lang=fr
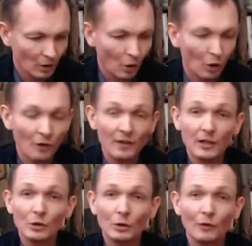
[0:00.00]
On
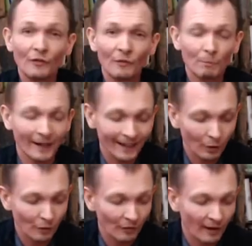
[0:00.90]
revient sur le
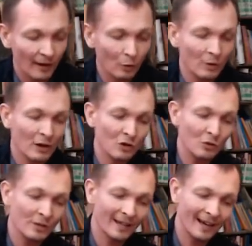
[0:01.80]
pré-refrain où là,
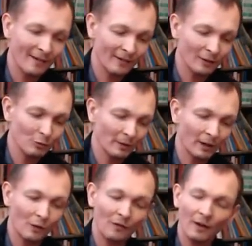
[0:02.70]
jusqu'à la fin du
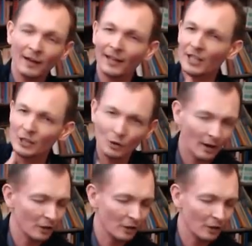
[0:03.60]
pré-refrain, il restera